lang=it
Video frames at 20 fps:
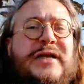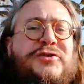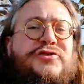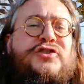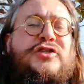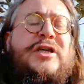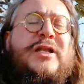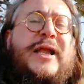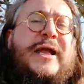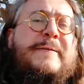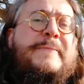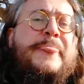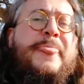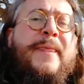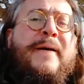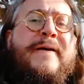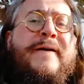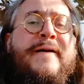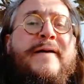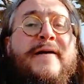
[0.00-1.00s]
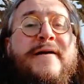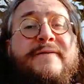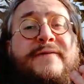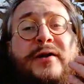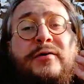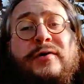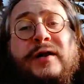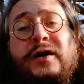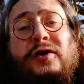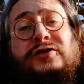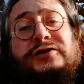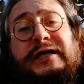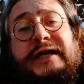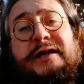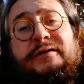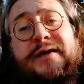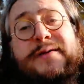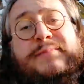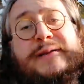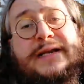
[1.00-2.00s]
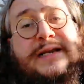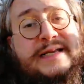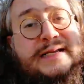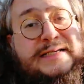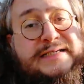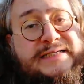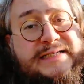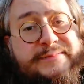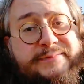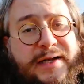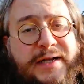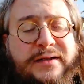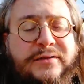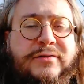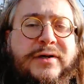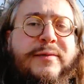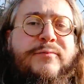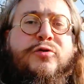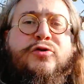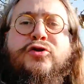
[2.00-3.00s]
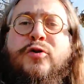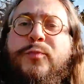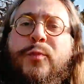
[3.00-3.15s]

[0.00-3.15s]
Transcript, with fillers: agire, fare una cosa che non è bellissima, non è molto